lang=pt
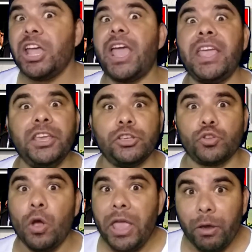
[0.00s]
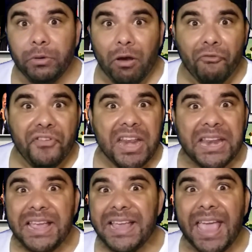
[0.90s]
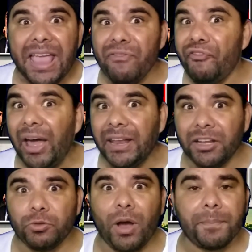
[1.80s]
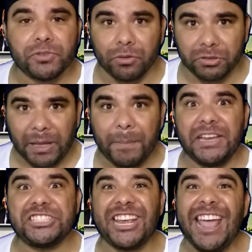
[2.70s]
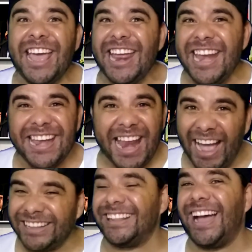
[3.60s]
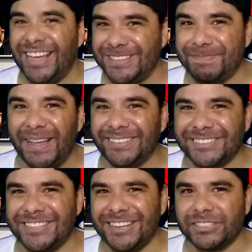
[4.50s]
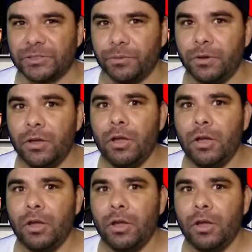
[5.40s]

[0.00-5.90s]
É isso, eu não vi ninguém falando absolutamente nada a respeito disso.